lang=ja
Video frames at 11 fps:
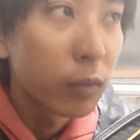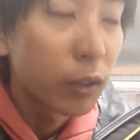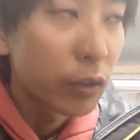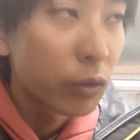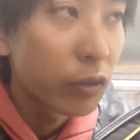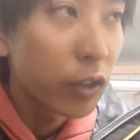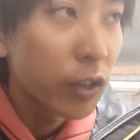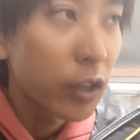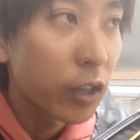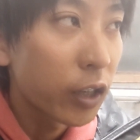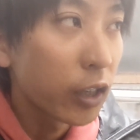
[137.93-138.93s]
まあ、基本的に
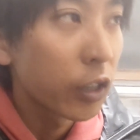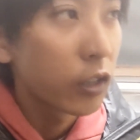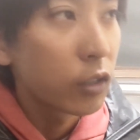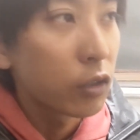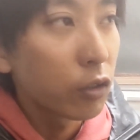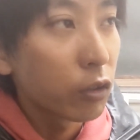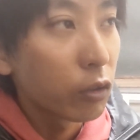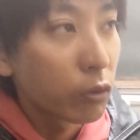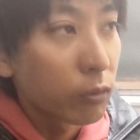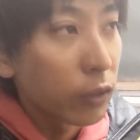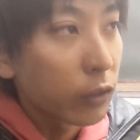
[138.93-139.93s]
は海岸沿いを
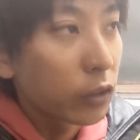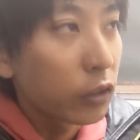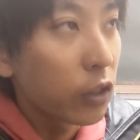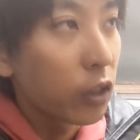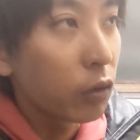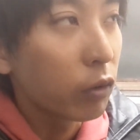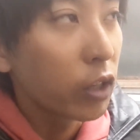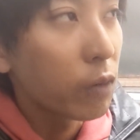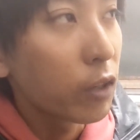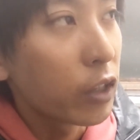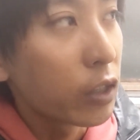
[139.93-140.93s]
こう回って時
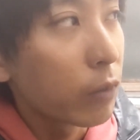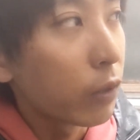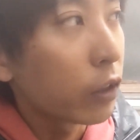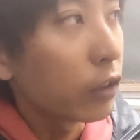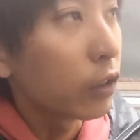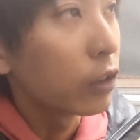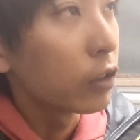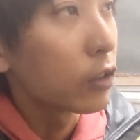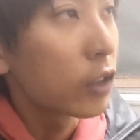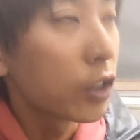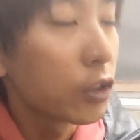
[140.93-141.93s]
計回りに回ってる
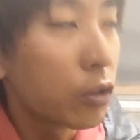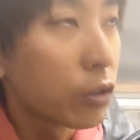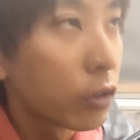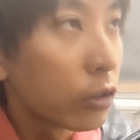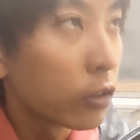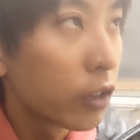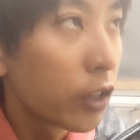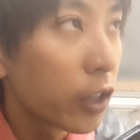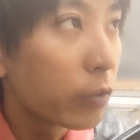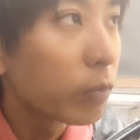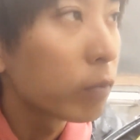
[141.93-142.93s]
最中
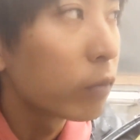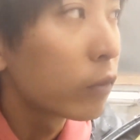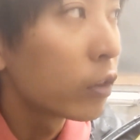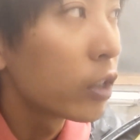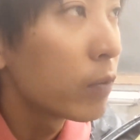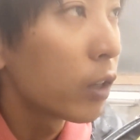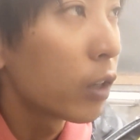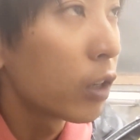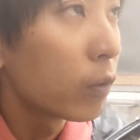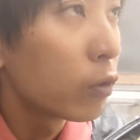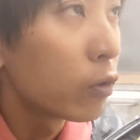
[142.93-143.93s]
でで
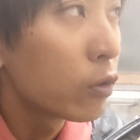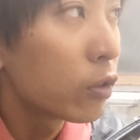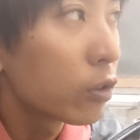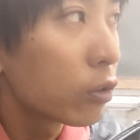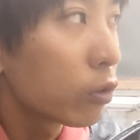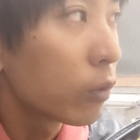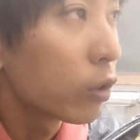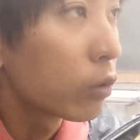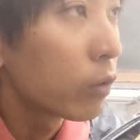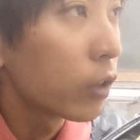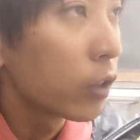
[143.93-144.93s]
今もうすぐ苫
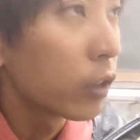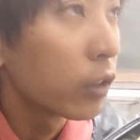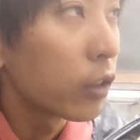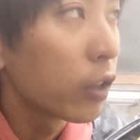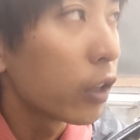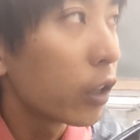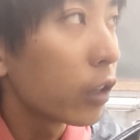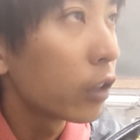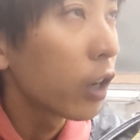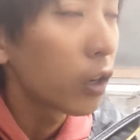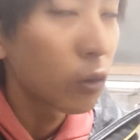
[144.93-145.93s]
小牧なんで
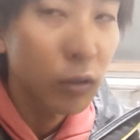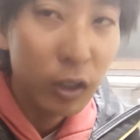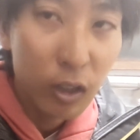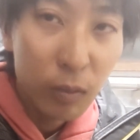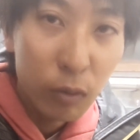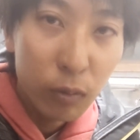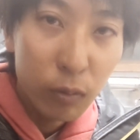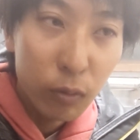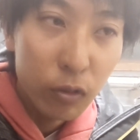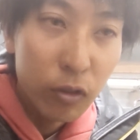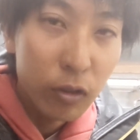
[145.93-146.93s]
で函館も
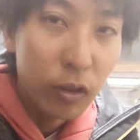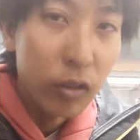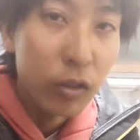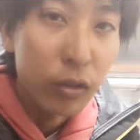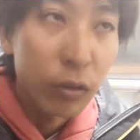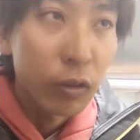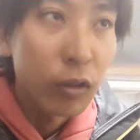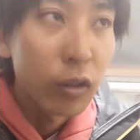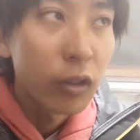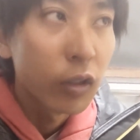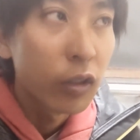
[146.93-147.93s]
もうすぐなんですよ
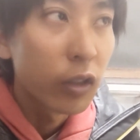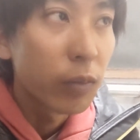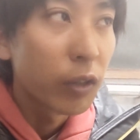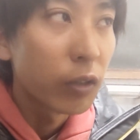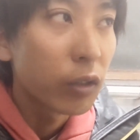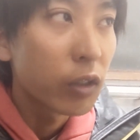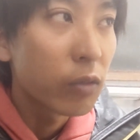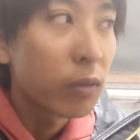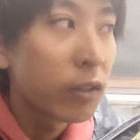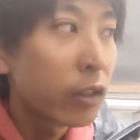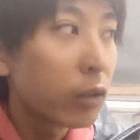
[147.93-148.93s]
でまあ今
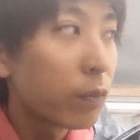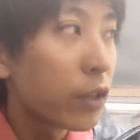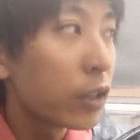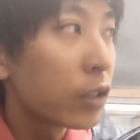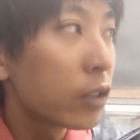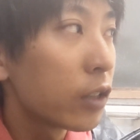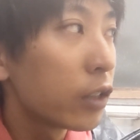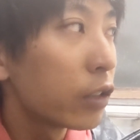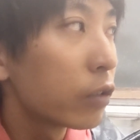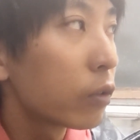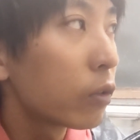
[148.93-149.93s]
までのペースでい
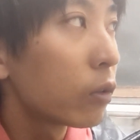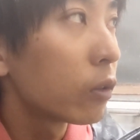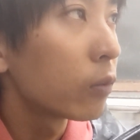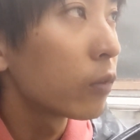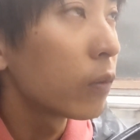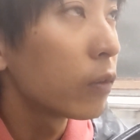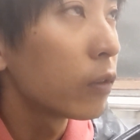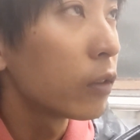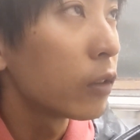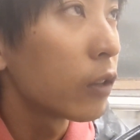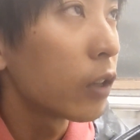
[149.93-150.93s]
くと多分
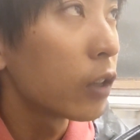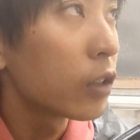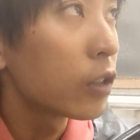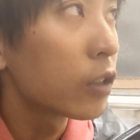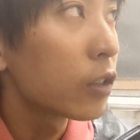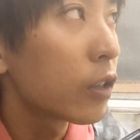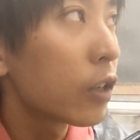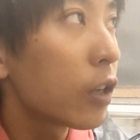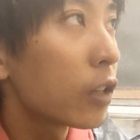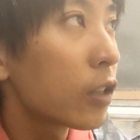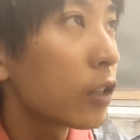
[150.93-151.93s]
明日明
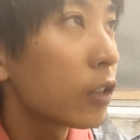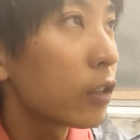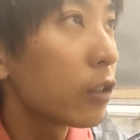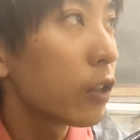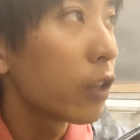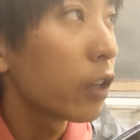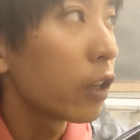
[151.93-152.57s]
後日